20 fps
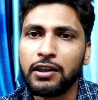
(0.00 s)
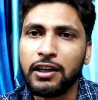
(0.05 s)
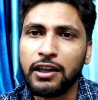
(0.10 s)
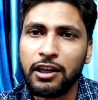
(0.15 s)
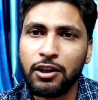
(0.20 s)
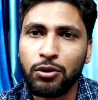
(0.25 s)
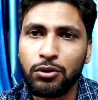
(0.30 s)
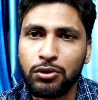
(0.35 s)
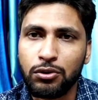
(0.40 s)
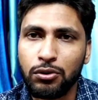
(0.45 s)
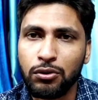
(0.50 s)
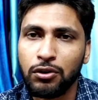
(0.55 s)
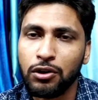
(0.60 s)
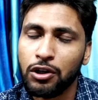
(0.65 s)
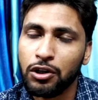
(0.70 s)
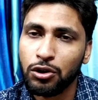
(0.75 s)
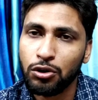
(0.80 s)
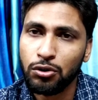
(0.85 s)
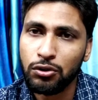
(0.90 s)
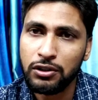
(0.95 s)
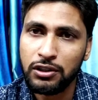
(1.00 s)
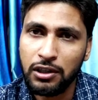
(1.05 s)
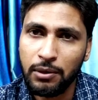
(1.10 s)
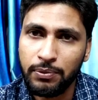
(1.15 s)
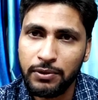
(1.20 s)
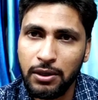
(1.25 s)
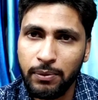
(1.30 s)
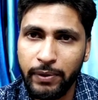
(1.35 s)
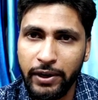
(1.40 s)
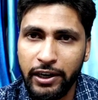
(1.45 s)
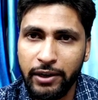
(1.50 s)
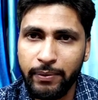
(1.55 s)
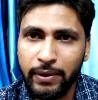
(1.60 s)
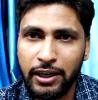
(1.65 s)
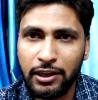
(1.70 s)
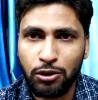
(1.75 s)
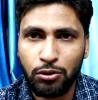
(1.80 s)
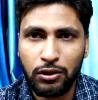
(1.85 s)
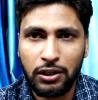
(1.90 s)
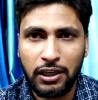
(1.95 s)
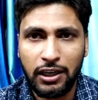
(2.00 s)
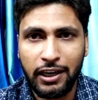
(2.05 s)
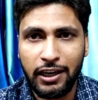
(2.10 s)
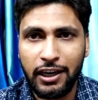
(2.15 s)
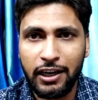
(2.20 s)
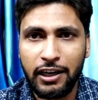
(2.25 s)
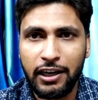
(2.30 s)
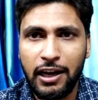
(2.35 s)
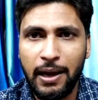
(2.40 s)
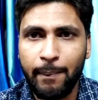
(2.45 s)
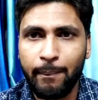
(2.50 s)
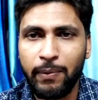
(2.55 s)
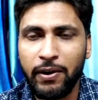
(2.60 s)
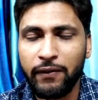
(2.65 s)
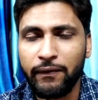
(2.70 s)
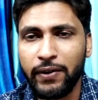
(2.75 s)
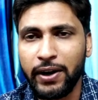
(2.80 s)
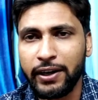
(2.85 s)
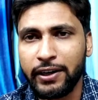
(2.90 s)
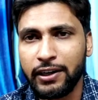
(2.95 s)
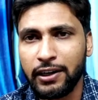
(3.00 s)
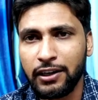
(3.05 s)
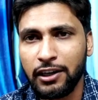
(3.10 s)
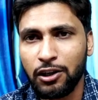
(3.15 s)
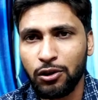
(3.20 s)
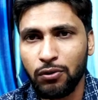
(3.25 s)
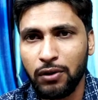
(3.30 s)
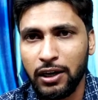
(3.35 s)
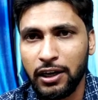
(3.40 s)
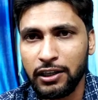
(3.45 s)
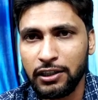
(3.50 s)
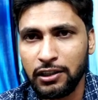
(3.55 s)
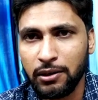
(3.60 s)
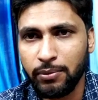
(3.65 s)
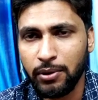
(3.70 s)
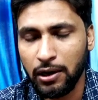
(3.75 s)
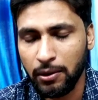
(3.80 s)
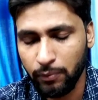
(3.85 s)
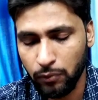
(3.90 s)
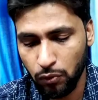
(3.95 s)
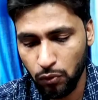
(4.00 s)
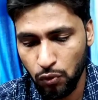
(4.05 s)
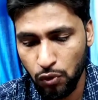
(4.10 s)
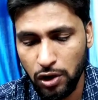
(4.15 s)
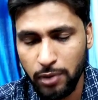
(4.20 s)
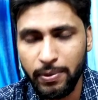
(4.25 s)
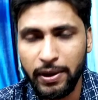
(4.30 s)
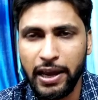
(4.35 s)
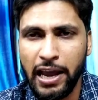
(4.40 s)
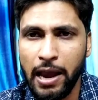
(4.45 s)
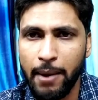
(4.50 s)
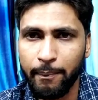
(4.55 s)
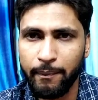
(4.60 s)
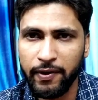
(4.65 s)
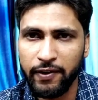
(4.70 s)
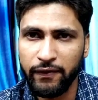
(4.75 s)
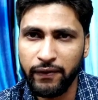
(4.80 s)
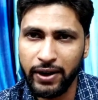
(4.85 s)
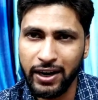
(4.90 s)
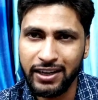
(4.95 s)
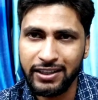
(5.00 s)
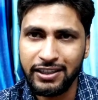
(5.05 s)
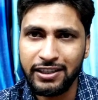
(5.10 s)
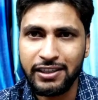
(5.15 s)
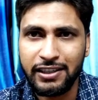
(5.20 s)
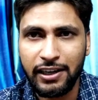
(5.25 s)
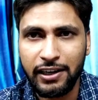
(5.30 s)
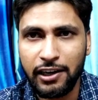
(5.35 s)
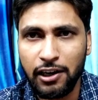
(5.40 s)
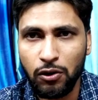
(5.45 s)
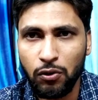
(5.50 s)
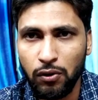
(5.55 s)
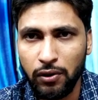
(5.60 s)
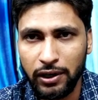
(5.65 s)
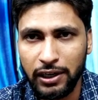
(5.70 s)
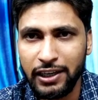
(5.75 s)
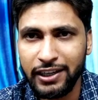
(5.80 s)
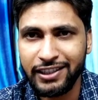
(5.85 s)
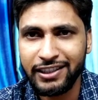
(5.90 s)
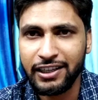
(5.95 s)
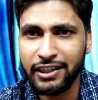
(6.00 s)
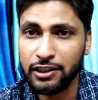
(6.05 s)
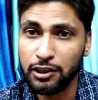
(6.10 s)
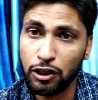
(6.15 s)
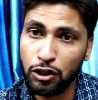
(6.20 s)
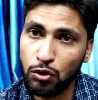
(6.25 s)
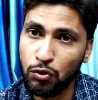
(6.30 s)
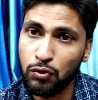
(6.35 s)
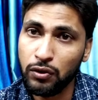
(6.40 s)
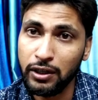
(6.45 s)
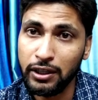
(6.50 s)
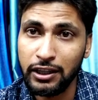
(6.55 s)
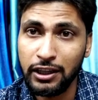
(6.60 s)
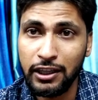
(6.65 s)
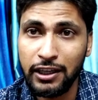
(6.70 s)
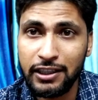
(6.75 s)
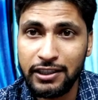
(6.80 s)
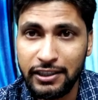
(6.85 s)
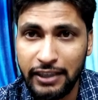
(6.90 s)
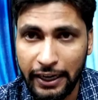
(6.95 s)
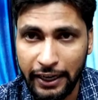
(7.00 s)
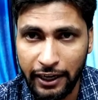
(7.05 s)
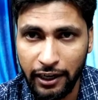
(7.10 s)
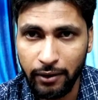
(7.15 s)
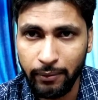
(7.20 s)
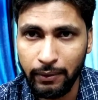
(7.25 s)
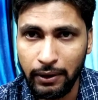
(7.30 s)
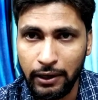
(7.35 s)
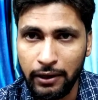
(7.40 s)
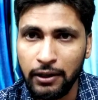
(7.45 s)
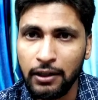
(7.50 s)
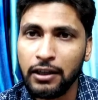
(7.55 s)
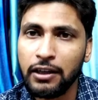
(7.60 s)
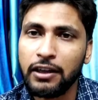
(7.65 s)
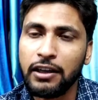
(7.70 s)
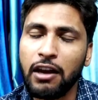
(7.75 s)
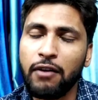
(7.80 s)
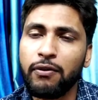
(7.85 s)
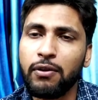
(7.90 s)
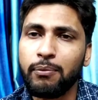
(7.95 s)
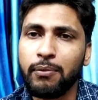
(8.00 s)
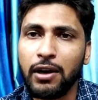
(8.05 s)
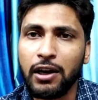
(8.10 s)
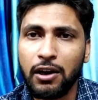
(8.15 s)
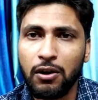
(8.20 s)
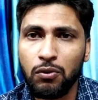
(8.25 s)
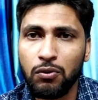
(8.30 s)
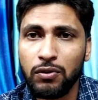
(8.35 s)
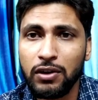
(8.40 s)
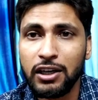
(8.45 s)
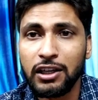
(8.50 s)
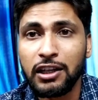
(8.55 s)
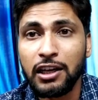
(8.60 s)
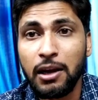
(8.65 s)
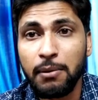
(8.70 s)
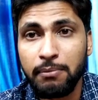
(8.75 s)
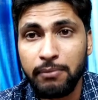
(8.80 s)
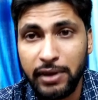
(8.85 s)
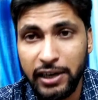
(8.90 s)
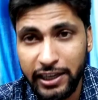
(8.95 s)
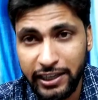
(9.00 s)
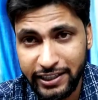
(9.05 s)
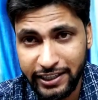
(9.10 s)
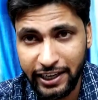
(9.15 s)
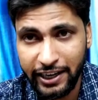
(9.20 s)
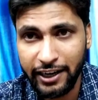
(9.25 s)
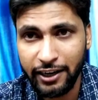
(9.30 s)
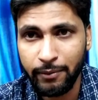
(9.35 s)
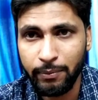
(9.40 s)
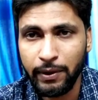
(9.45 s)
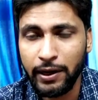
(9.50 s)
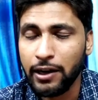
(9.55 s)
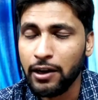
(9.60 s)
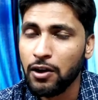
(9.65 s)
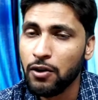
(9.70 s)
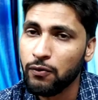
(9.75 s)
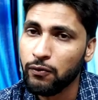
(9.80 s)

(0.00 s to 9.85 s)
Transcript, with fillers: ठीक है दोस्तों तो सबसे पहली बात तो ये है कि डैम्पिंग फैक्टर के द्वारा जब हम कोई भी एम्पलीफायर से सिग्नल को रिलीज़ करते हैं तो कितने सेकंड में या फिर मैं कहूँ कितने मिली सेकेंड में